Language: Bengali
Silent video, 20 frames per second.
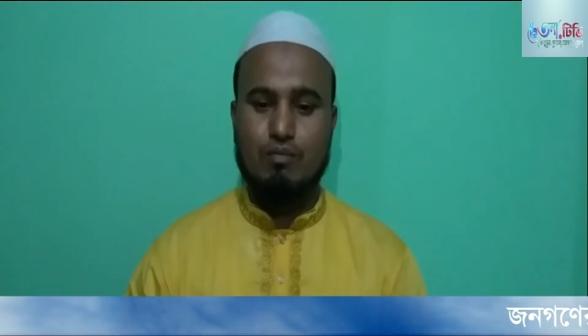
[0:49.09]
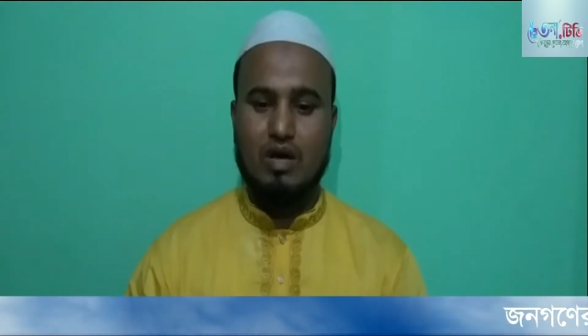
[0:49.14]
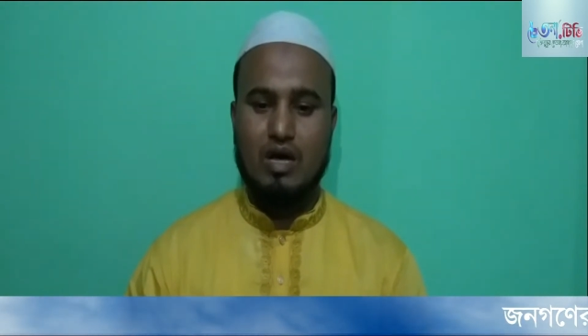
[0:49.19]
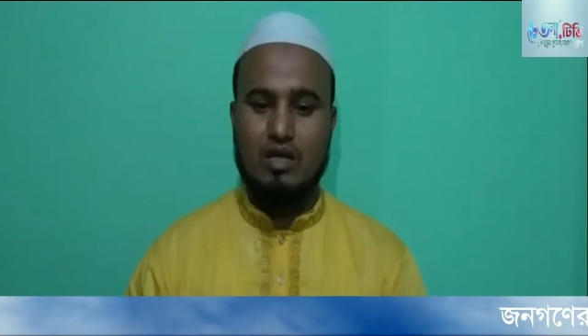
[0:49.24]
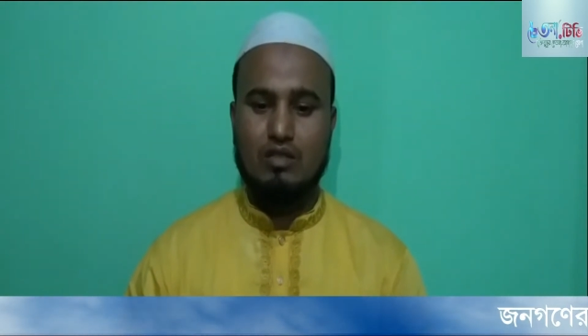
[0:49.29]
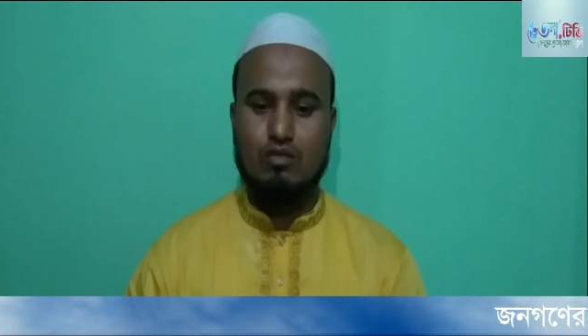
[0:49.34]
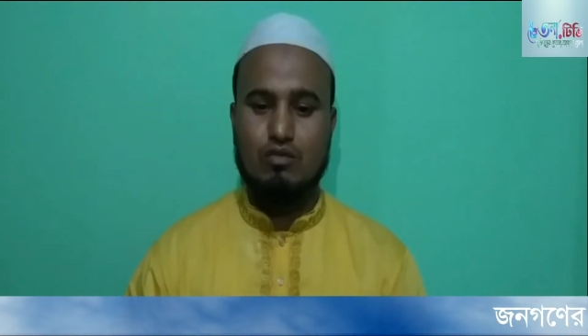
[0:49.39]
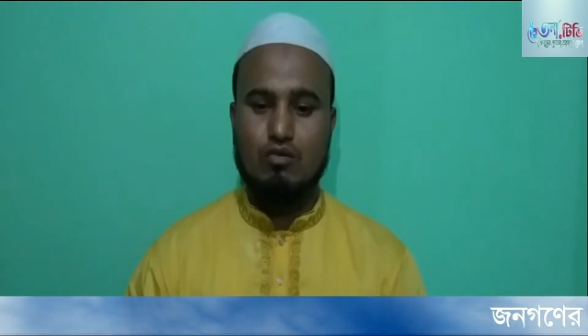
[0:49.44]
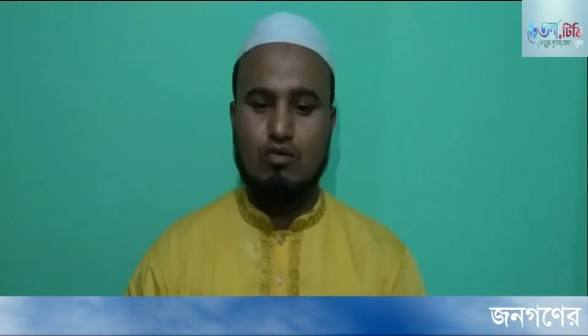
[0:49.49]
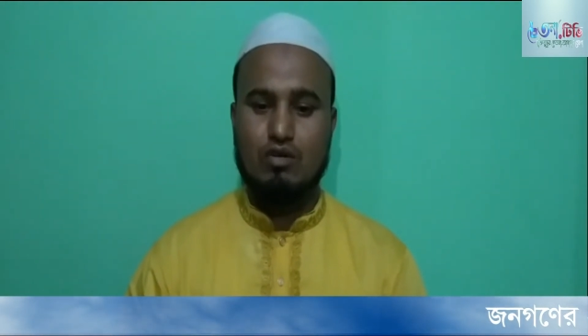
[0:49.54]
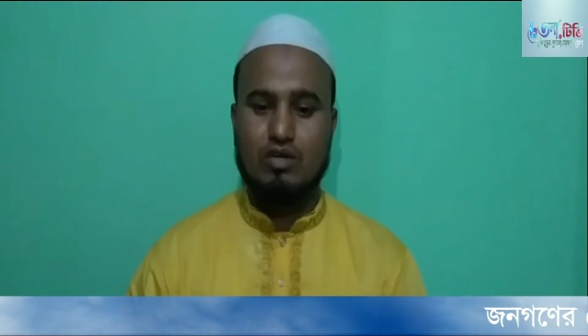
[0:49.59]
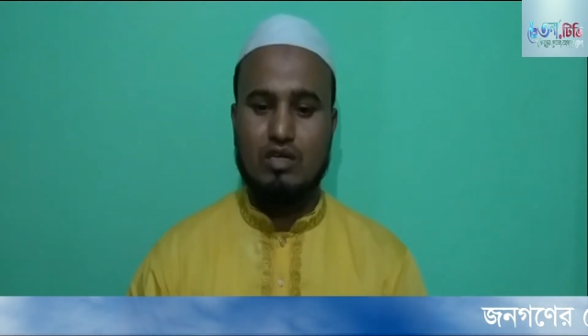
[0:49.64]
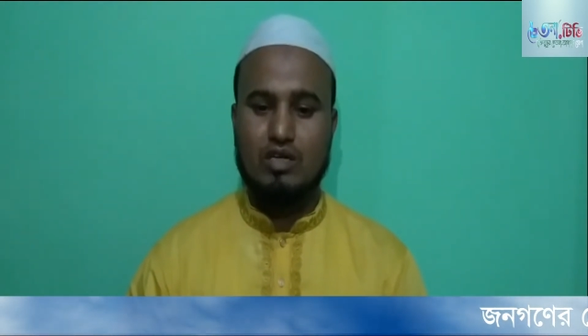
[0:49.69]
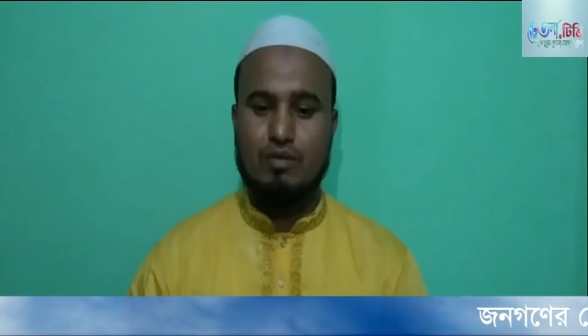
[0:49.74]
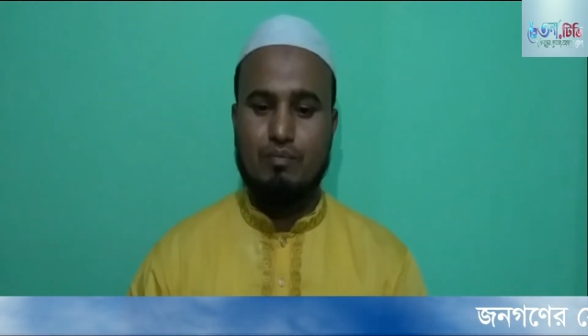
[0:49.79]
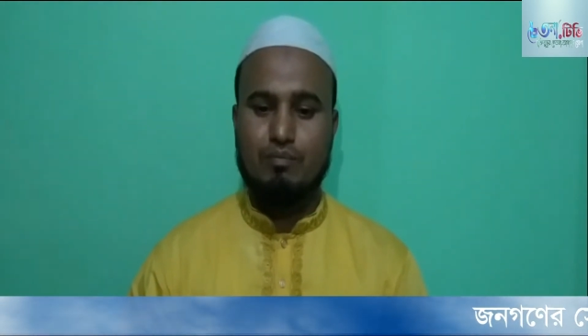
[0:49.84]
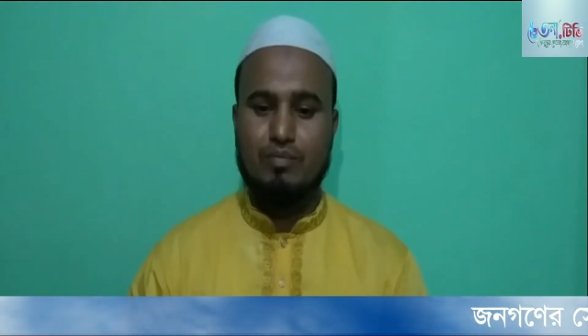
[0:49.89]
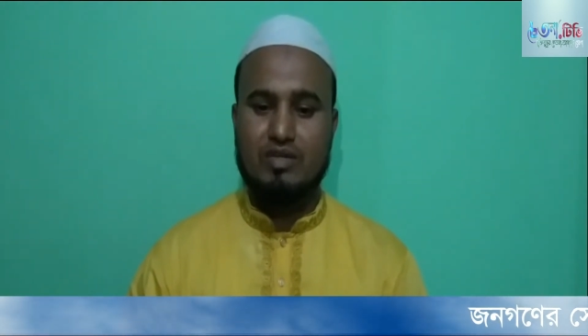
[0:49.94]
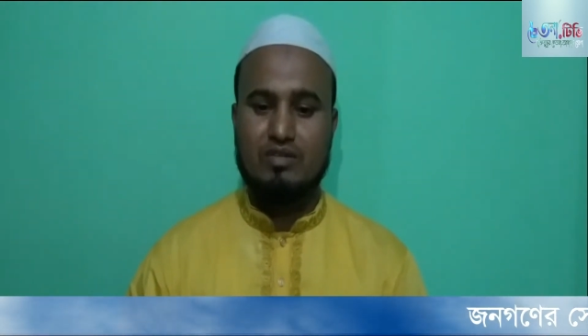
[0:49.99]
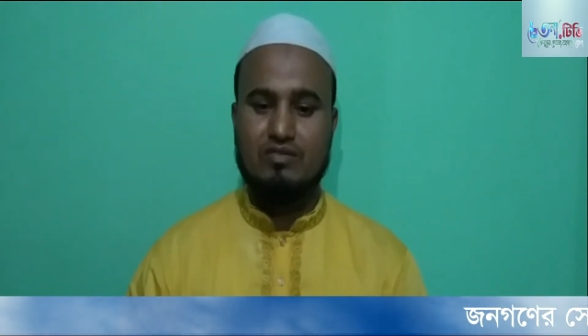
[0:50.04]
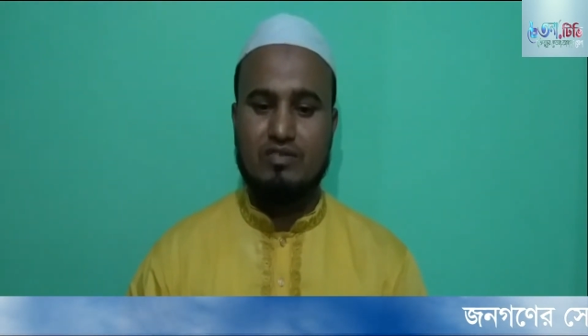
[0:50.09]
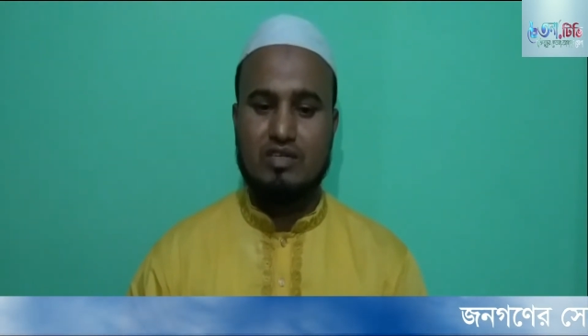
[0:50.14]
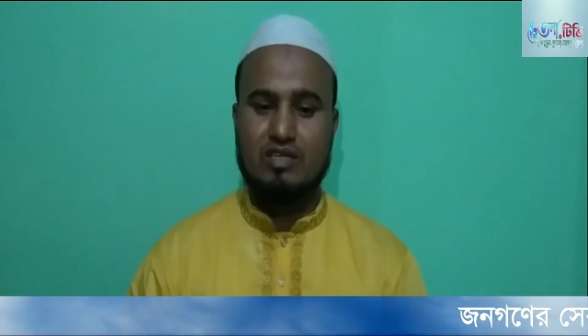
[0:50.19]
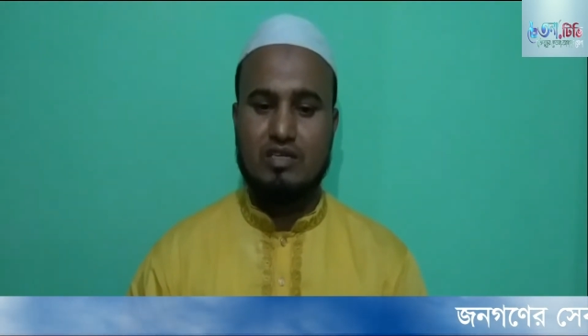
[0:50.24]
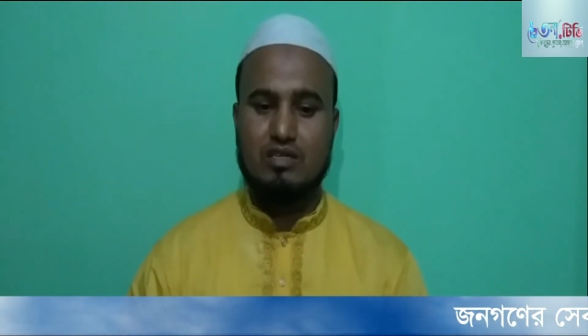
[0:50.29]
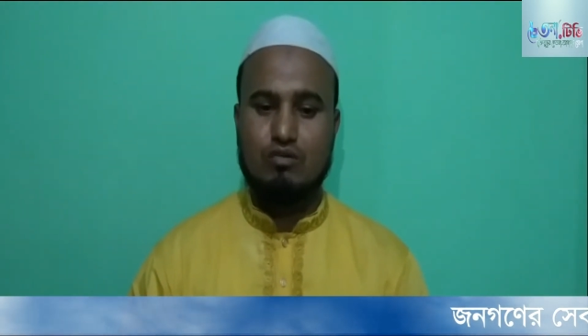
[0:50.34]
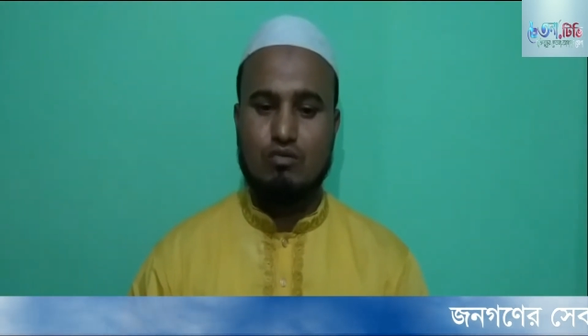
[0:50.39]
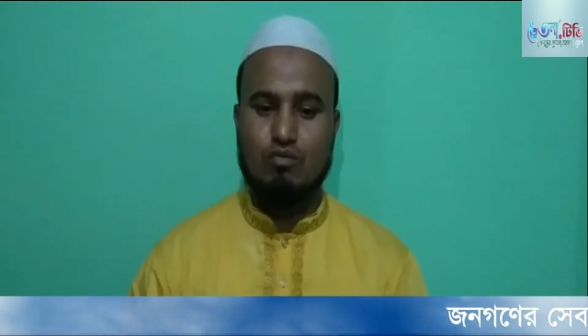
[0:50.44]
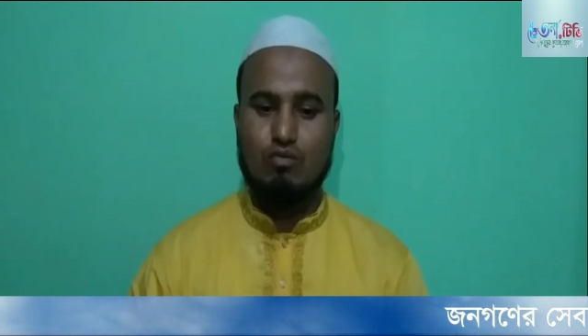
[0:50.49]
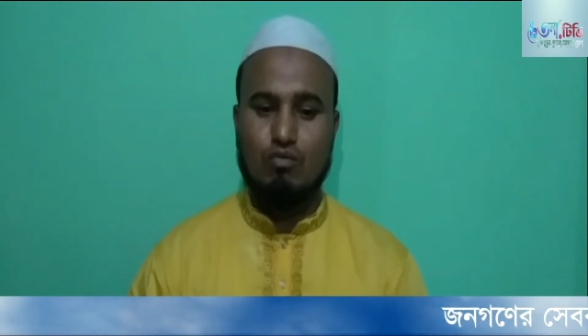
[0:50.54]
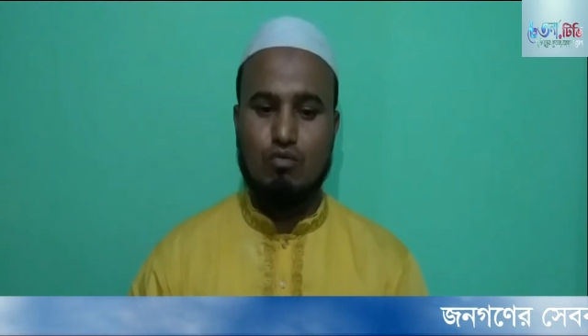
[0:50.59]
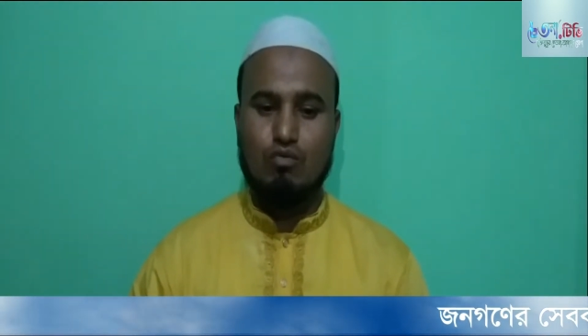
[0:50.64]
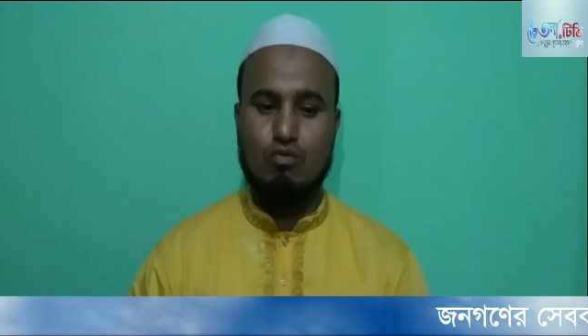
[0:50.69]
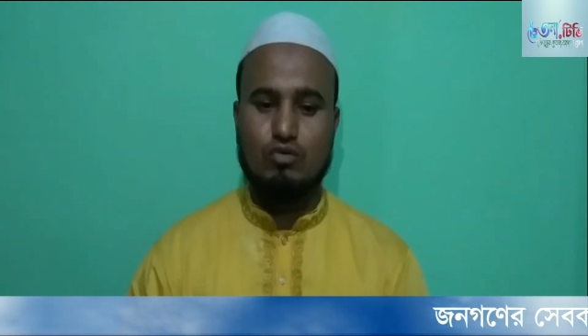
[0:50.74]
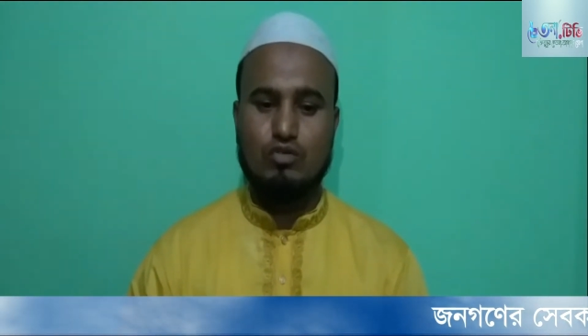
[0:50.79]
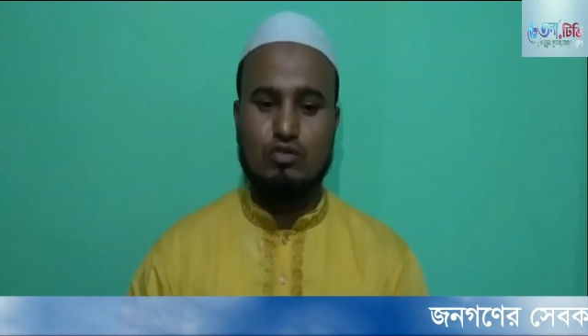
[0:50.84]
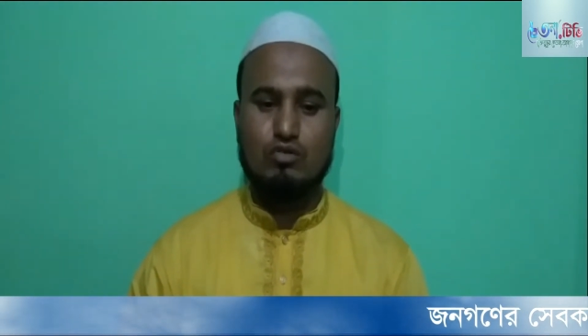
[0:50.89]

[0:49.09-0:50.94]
মাদক ইফটিজিং ও